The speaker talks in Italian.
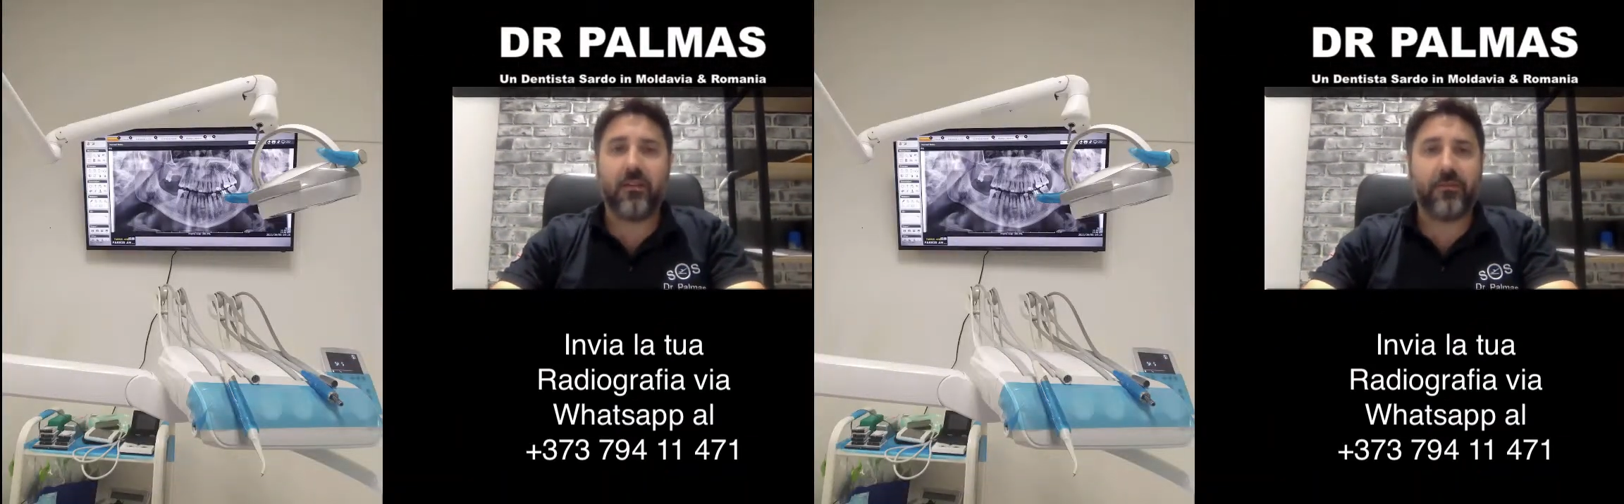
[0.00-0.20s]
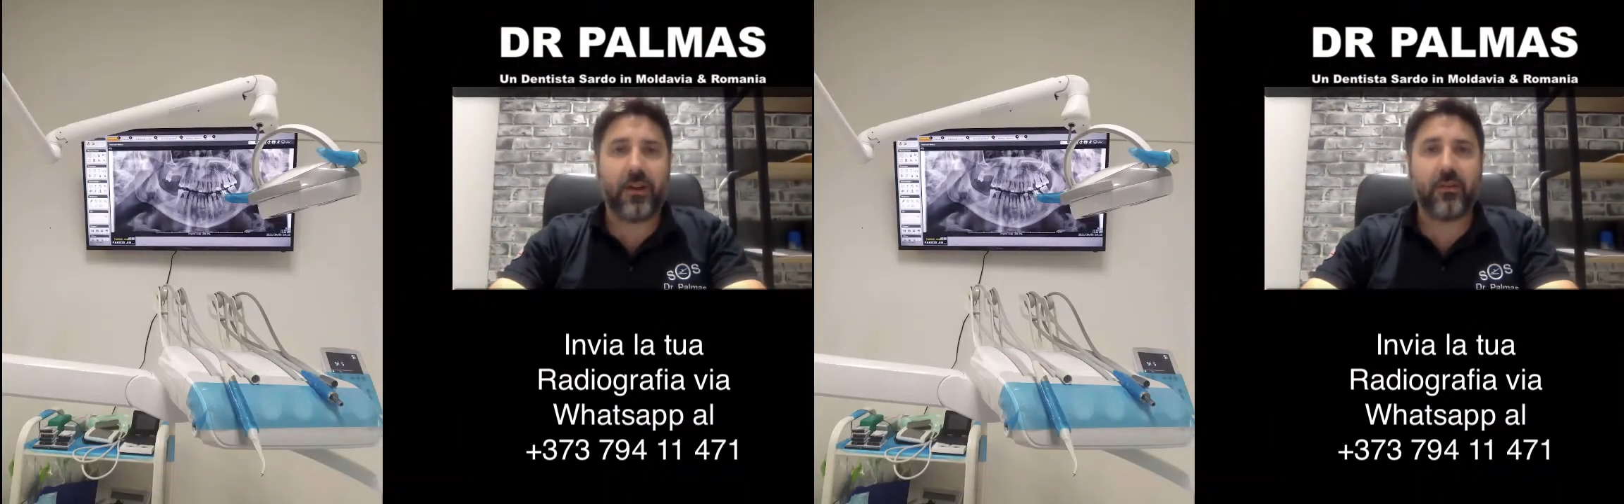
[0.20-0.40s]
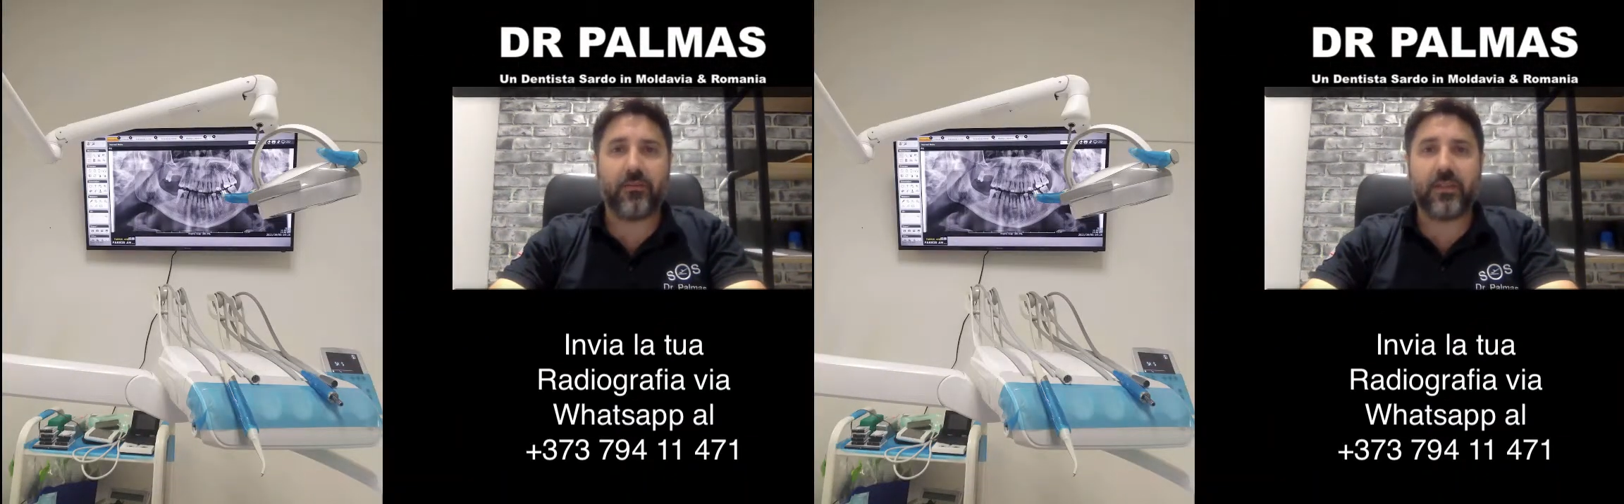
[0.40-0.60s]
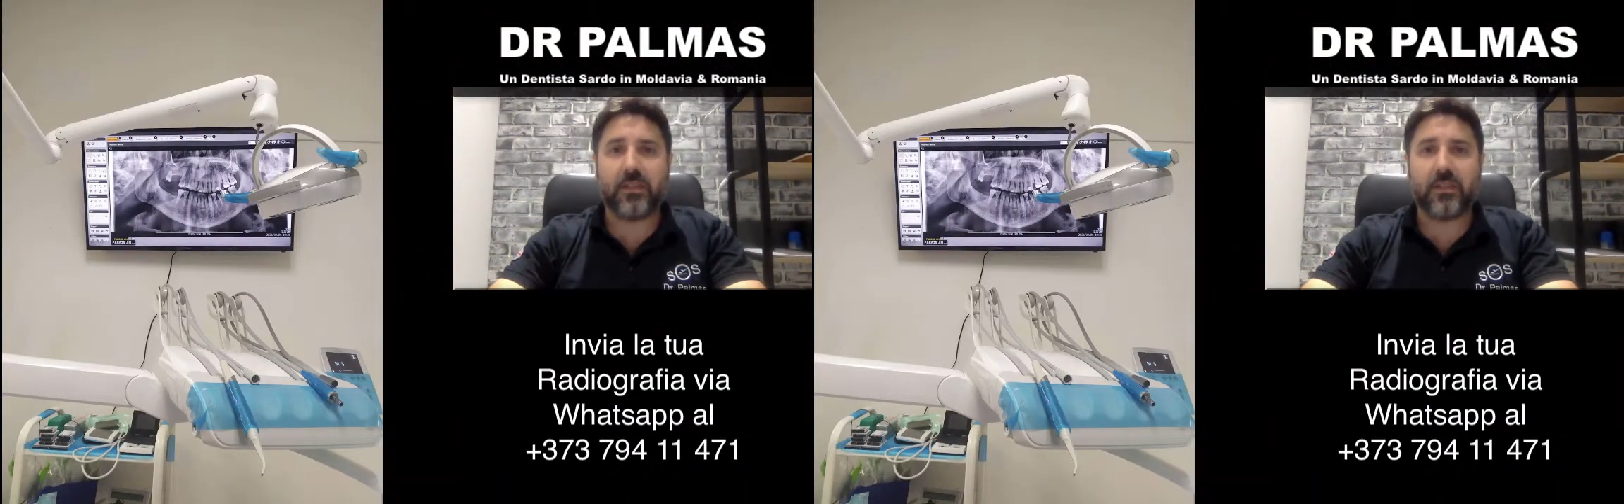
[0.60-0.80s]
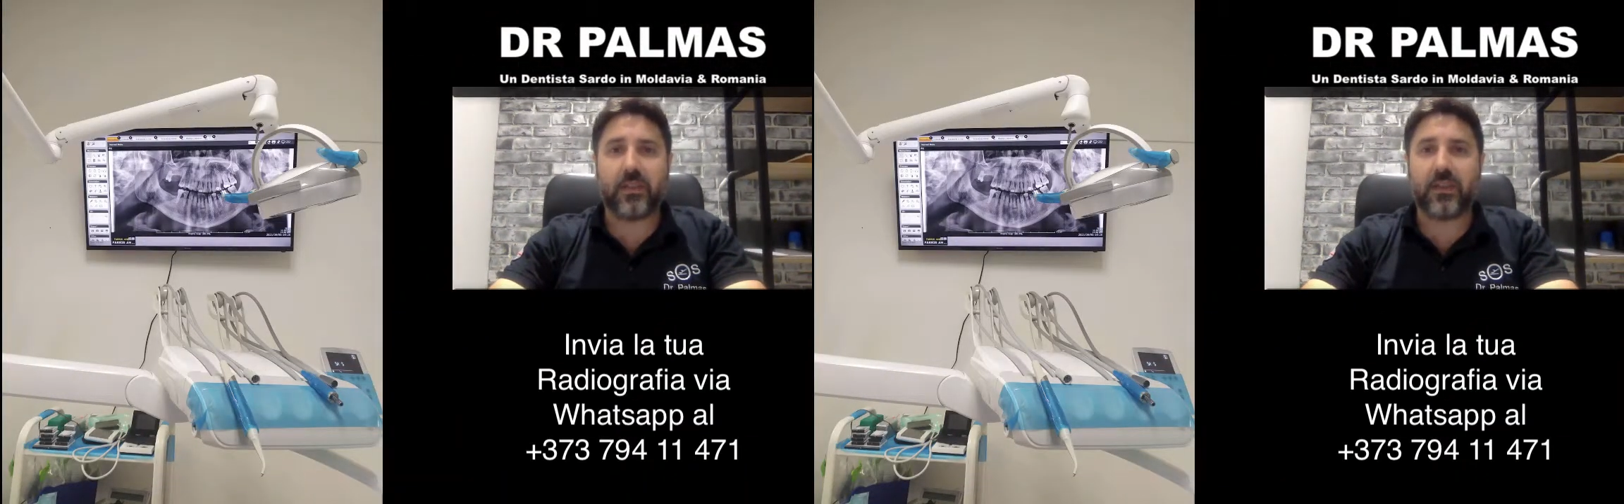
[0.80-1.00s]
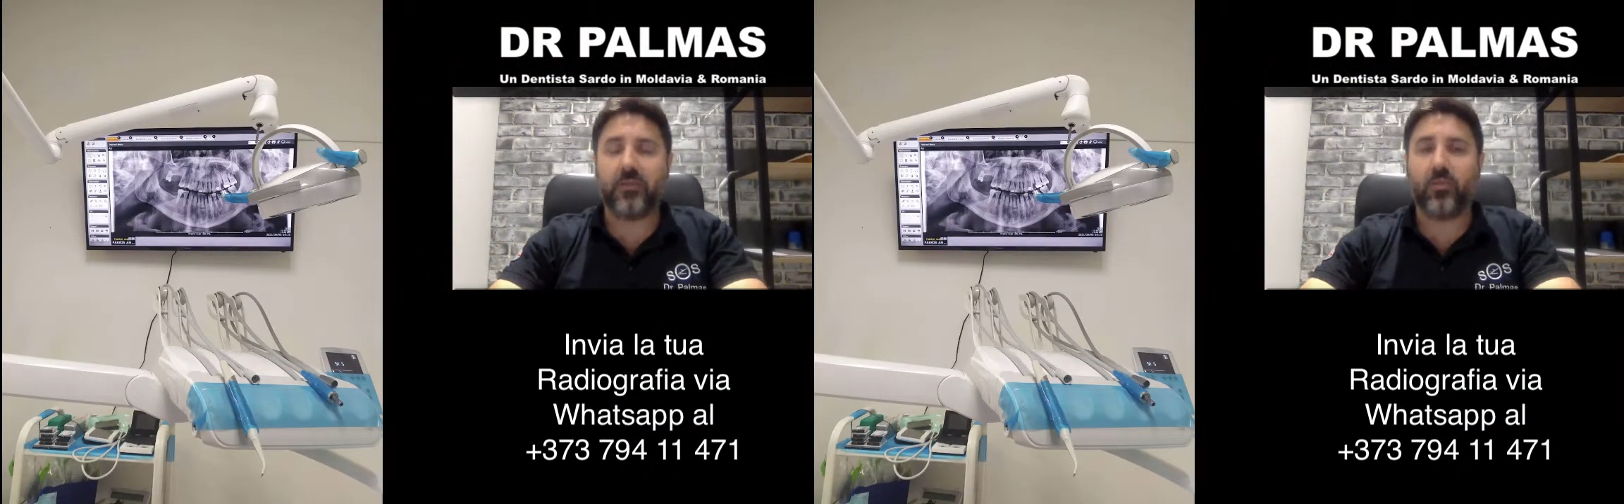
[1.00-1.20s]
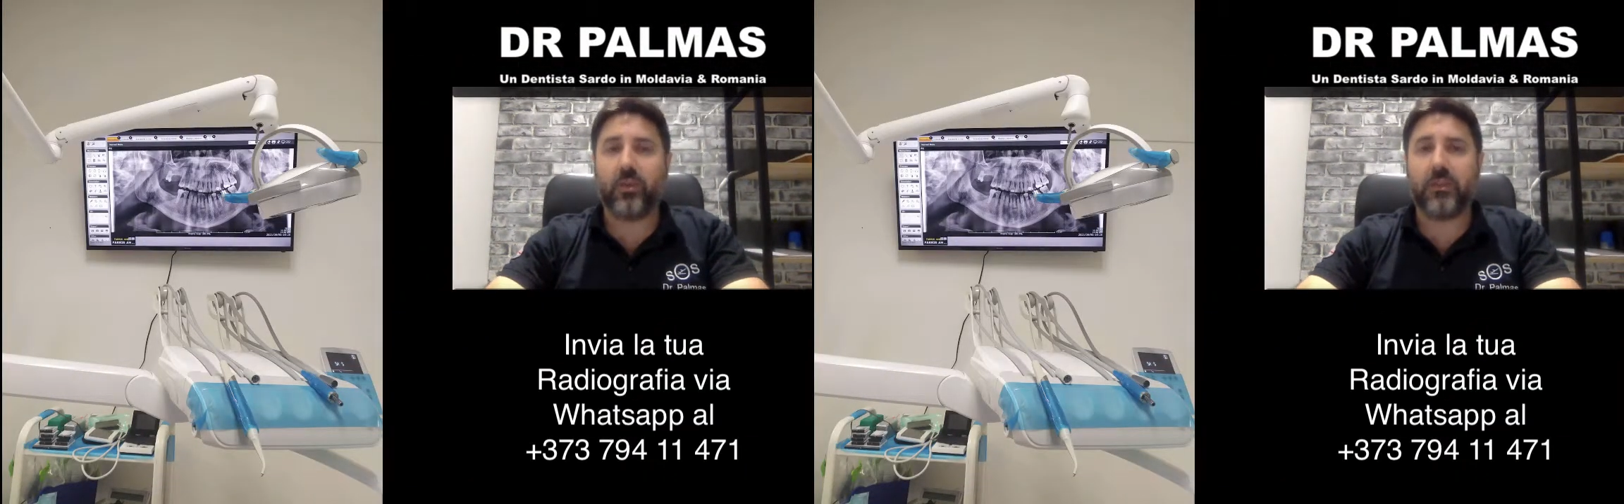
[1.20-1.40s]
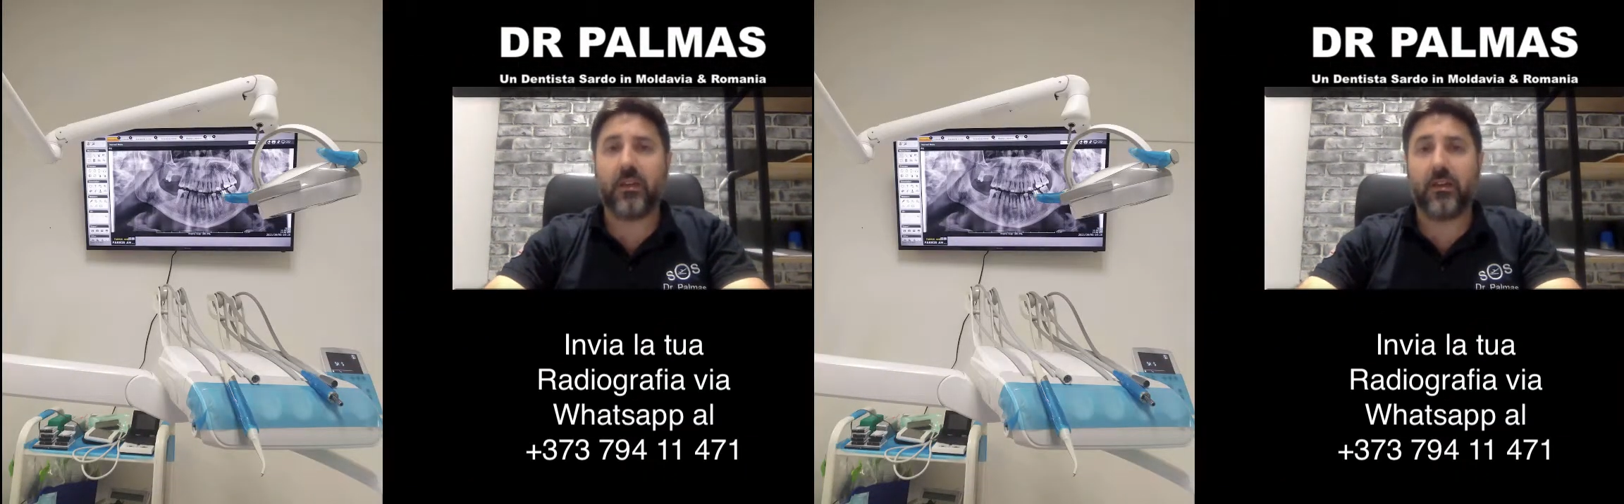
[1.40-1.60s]
fai una visita
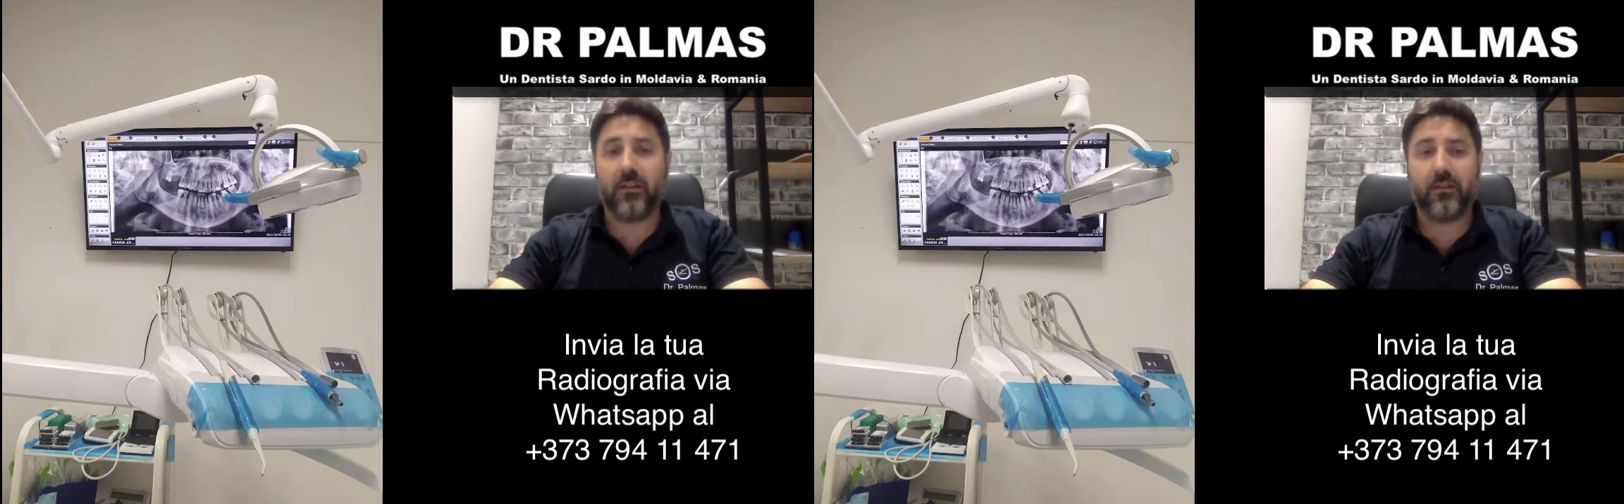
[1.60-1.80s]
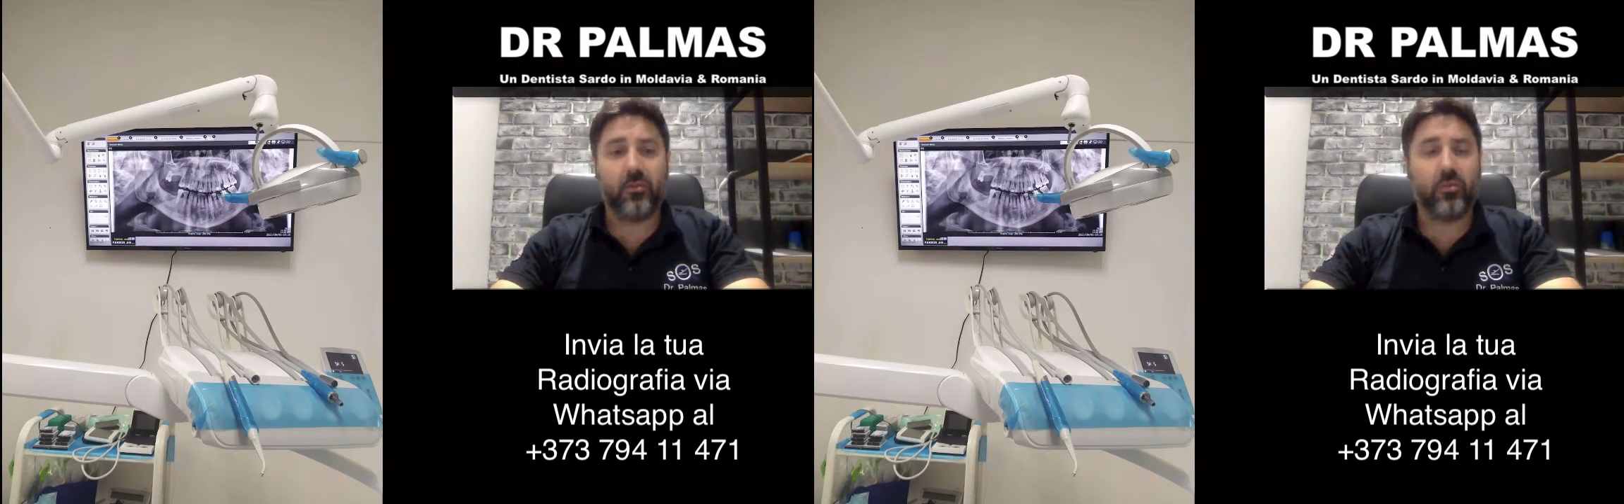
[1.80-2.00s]
gratuita,